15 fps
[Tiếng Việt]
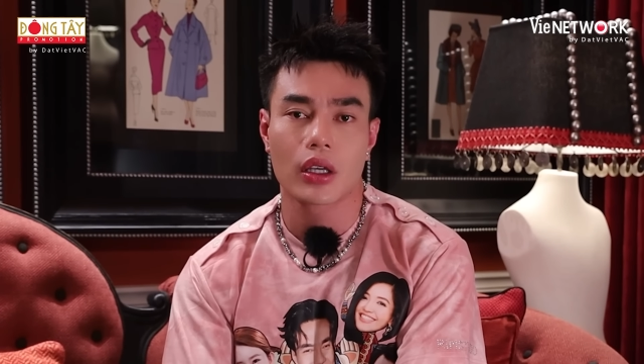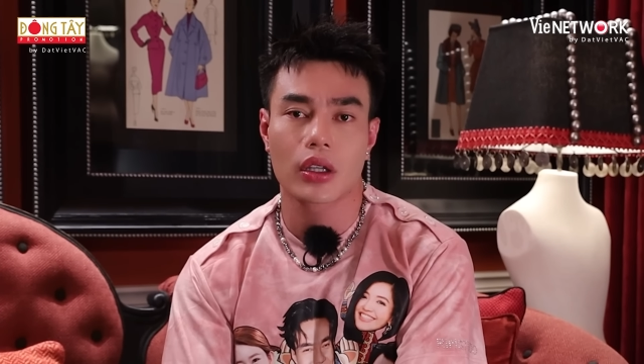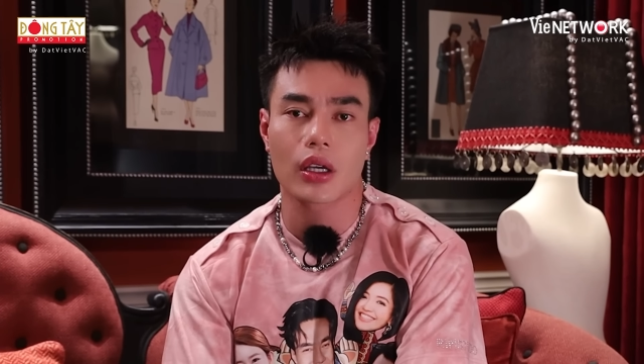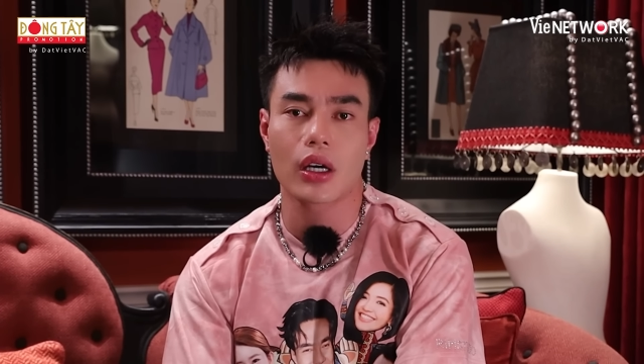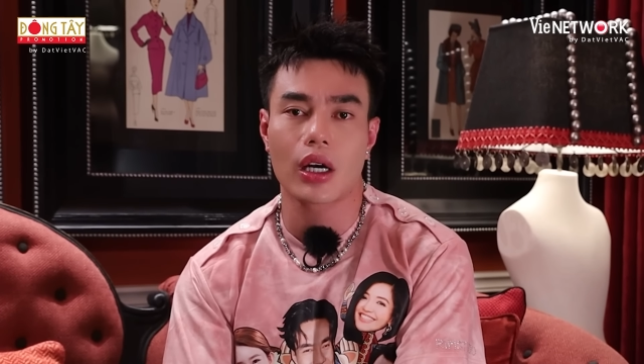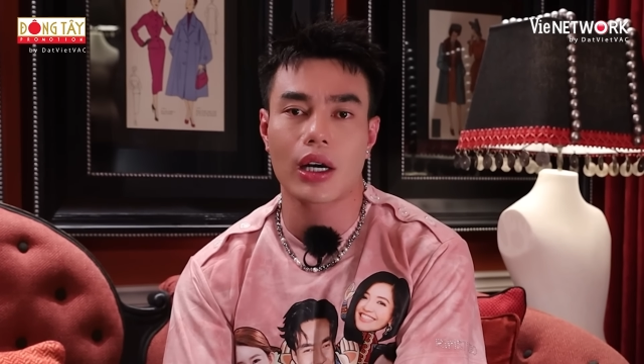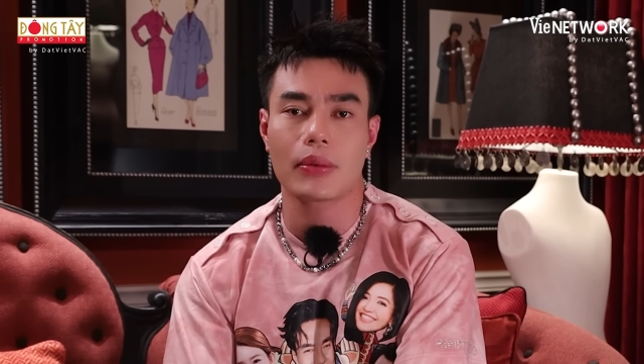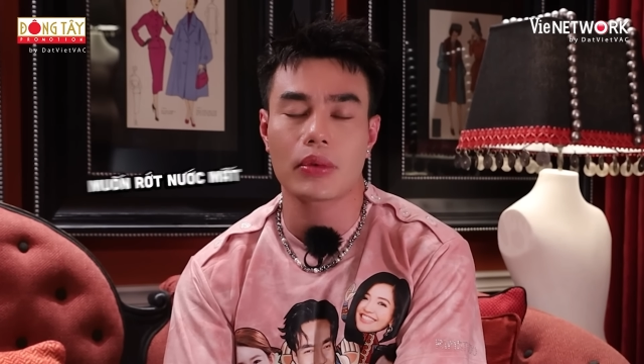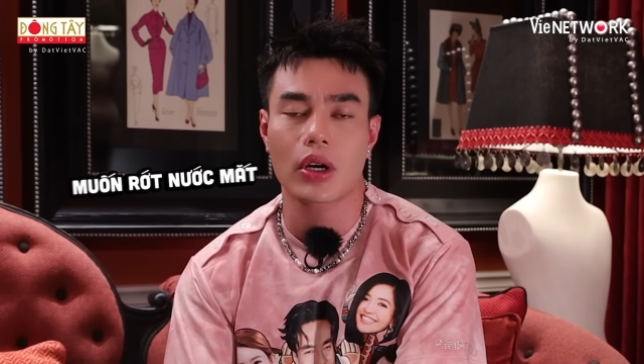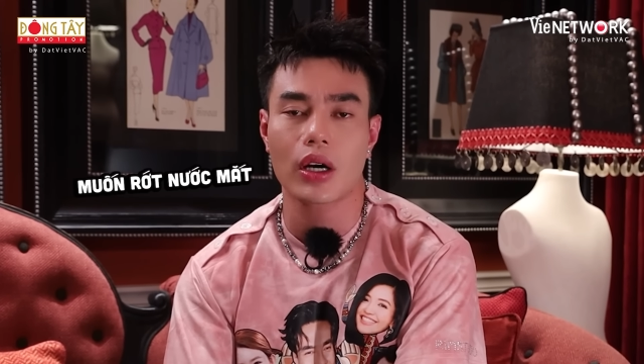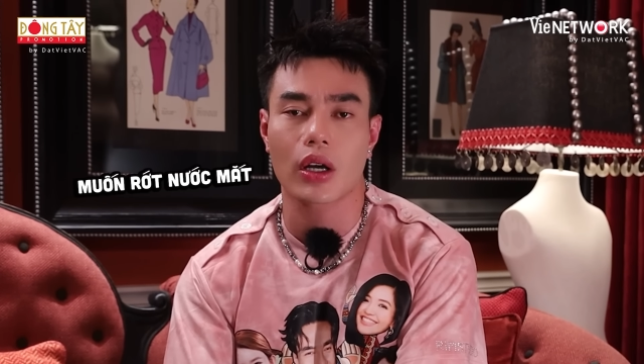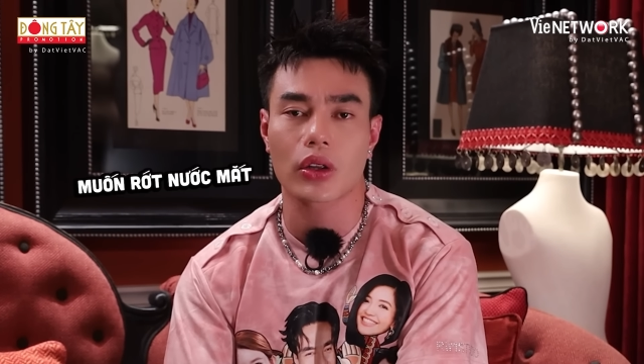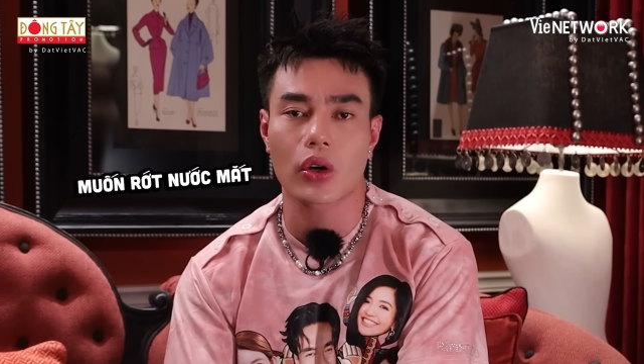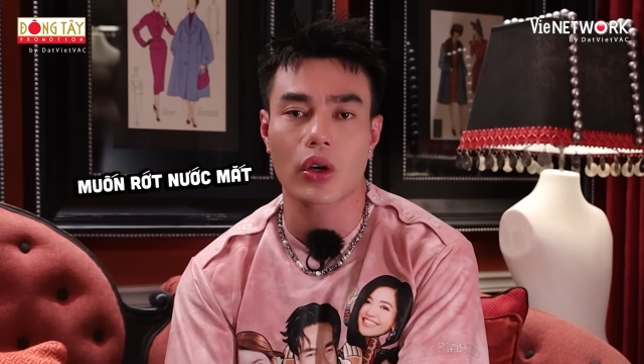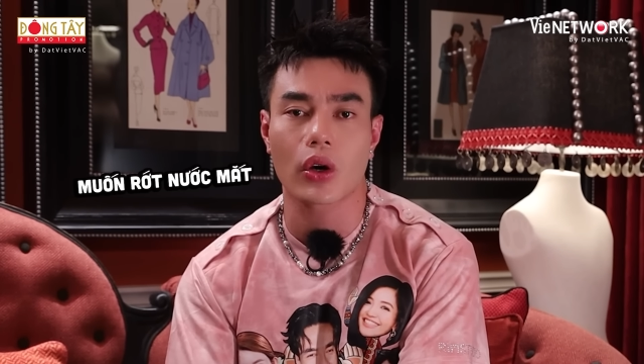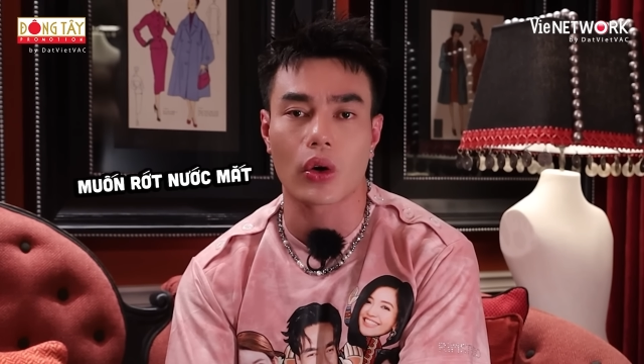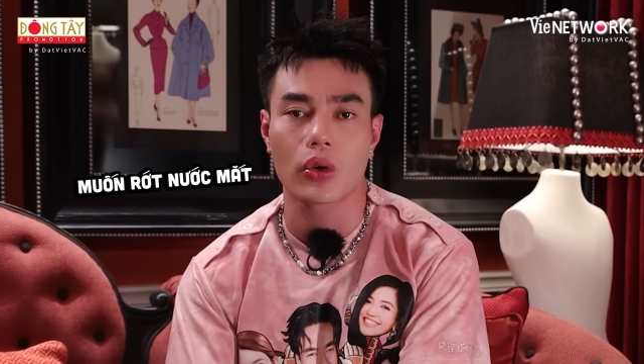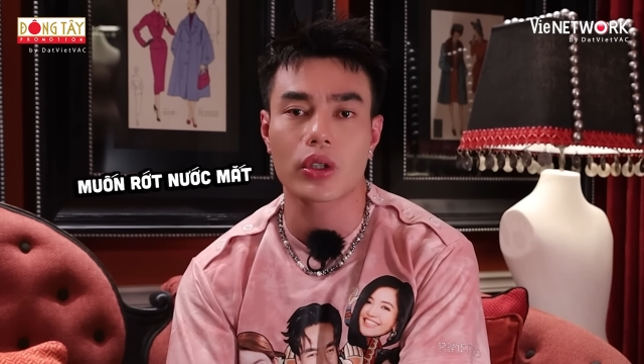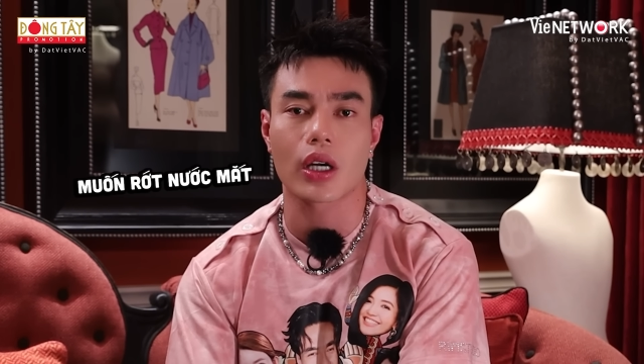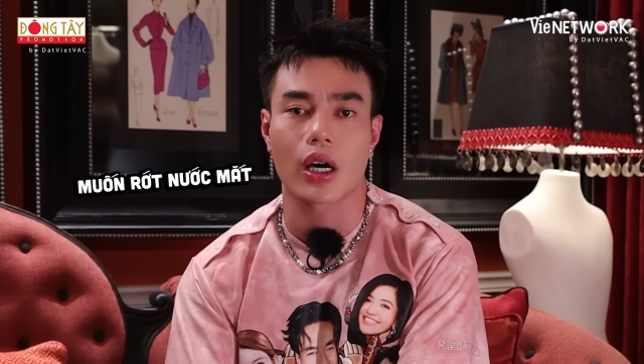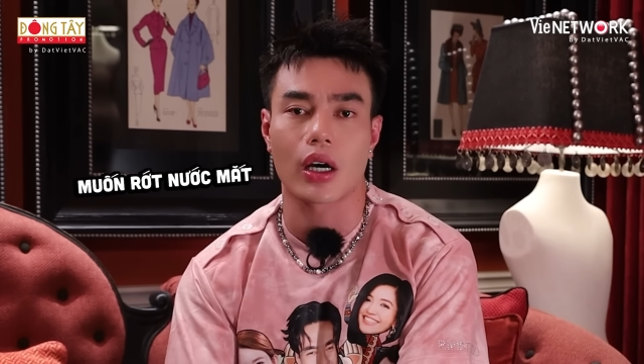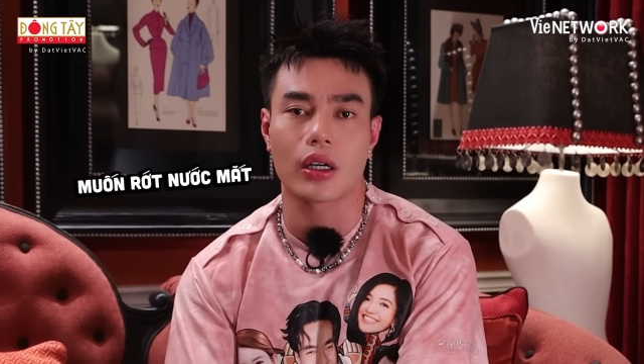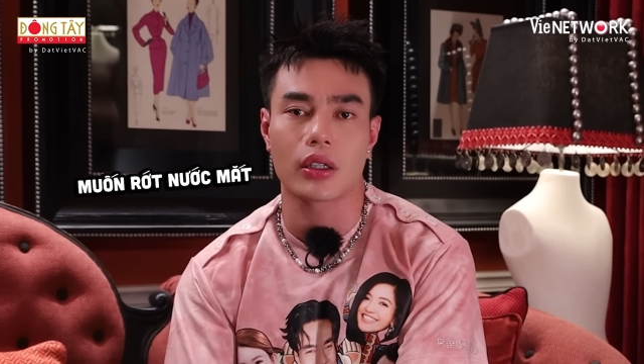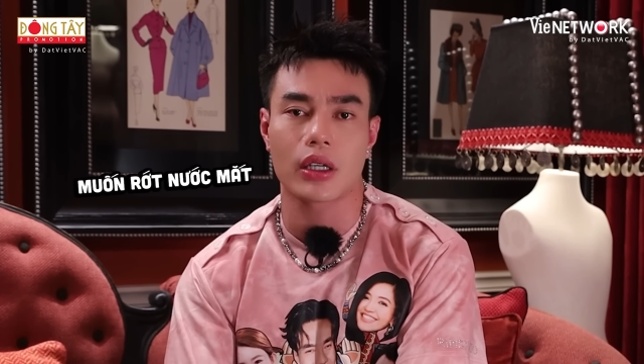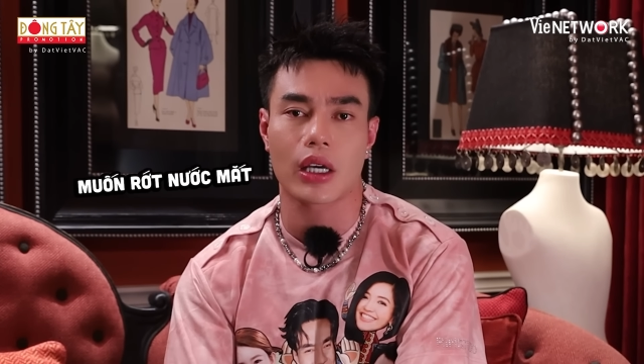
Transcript: Cho nên Lâm nói là thôi hỗ trợ